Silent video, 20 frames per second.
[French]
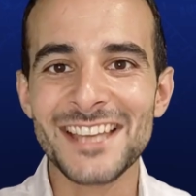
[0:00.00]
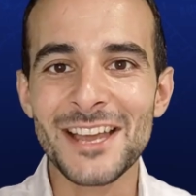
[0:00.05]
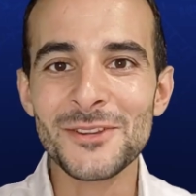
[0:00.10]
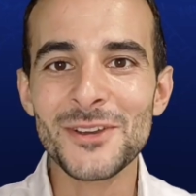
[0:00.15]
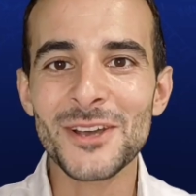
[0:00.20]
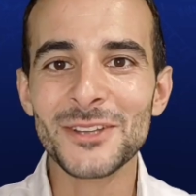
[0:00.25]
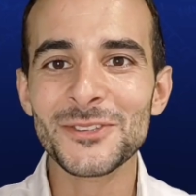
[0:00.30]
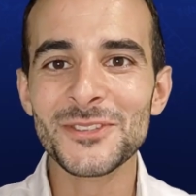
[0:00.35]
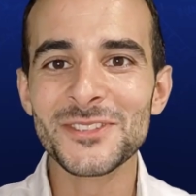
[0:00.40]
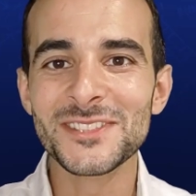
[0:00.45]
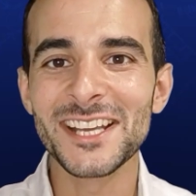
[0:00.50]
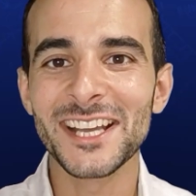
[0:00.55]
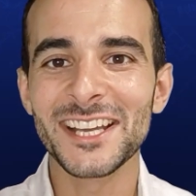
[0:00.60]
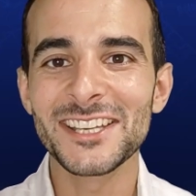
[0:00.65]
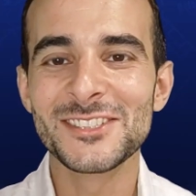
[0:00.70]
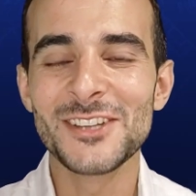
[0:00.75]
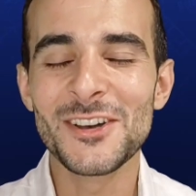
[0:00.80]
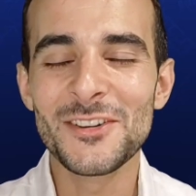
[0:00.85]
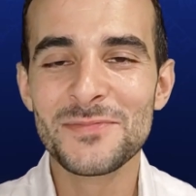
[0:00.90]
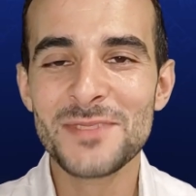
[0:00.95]
Salut à tous, c'est
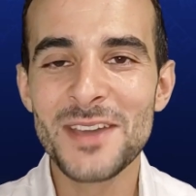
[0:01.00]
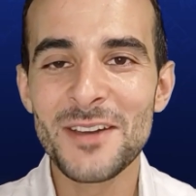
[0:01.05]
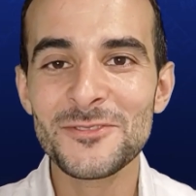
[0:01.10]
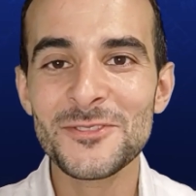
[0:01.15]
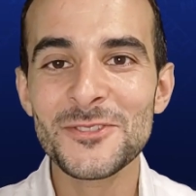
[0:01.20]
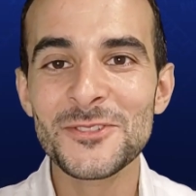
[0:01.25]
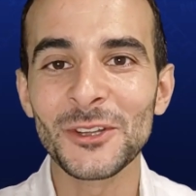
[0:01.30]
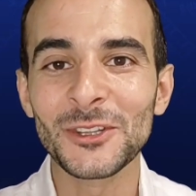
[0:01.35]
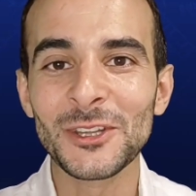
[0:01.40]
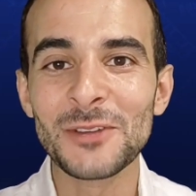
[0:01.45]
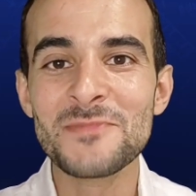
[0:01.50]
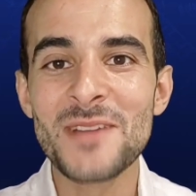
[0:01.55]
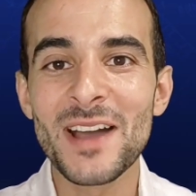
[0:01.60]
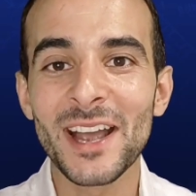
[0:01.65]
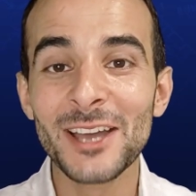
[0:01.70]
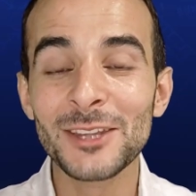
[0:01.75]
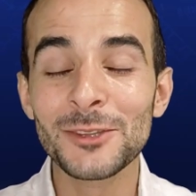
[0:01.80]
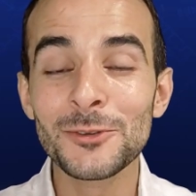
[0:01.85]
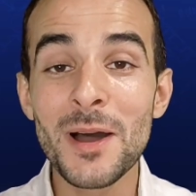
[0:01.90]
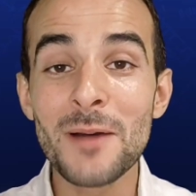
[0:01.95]
Christophe, bienvenue sur Top
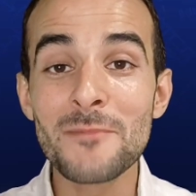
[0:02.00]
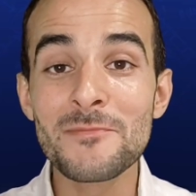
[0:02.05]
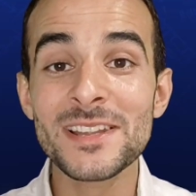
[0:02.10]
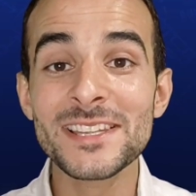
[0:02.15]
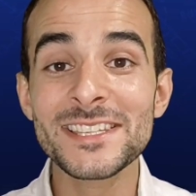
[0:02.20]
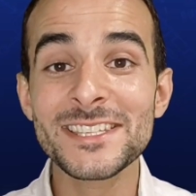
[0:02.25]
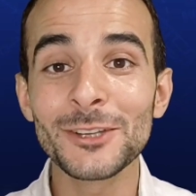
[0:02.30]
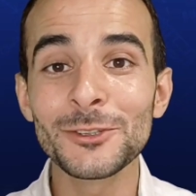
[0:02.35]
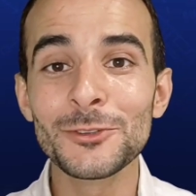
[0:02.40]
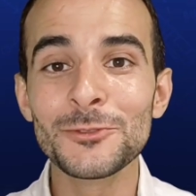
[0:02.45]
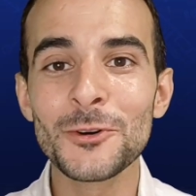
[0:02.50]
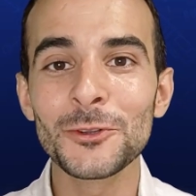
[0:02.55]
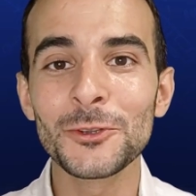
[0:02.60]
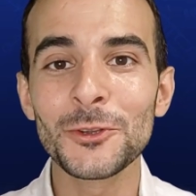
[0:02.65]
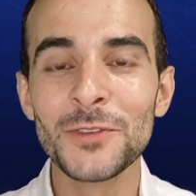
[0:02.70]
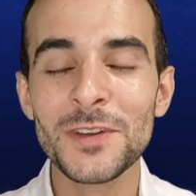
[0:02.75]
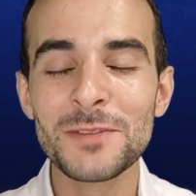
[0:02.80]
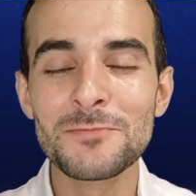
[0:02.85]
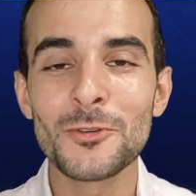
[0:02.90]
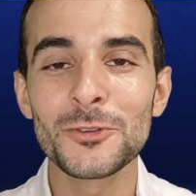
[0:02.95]
Mercato, un plaisir de vous
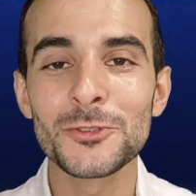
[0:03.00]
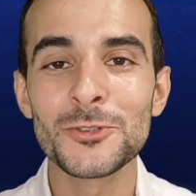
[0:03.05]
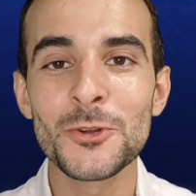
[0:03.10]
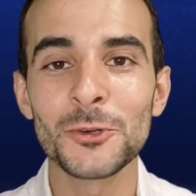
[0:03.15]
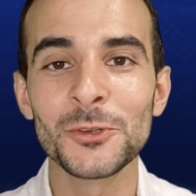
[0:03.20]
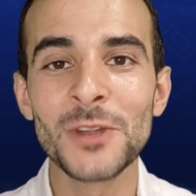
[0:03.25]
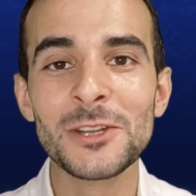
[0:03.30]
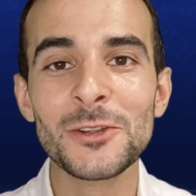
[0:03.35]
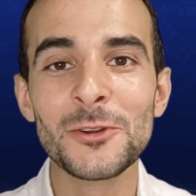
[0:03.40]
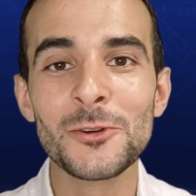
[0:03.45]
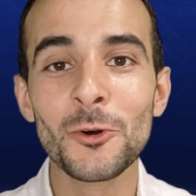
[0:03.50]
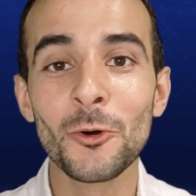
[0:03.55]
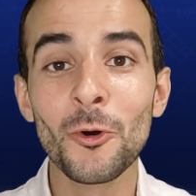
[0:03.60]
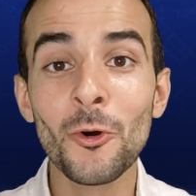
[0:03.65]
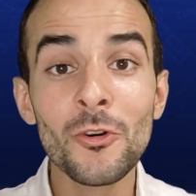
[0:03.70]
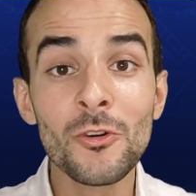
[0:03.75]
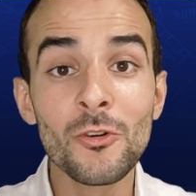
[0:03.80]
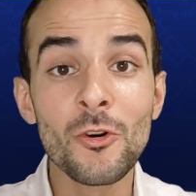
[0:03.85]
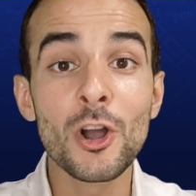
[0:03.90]
retrouver pour ce journal de l'euro.